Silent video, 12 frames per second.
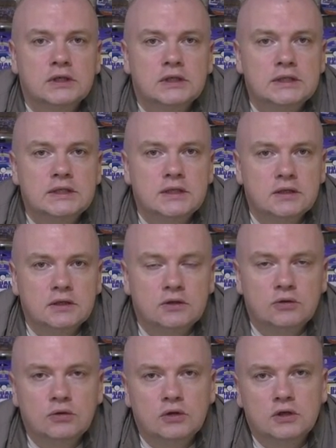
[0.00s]

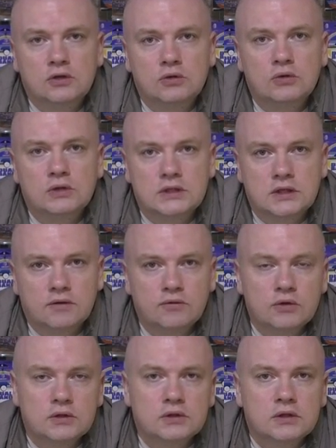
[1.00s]
делать только тот
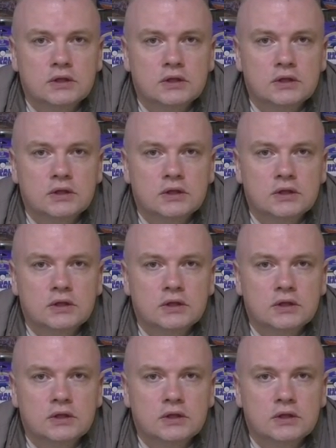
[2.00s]
завод,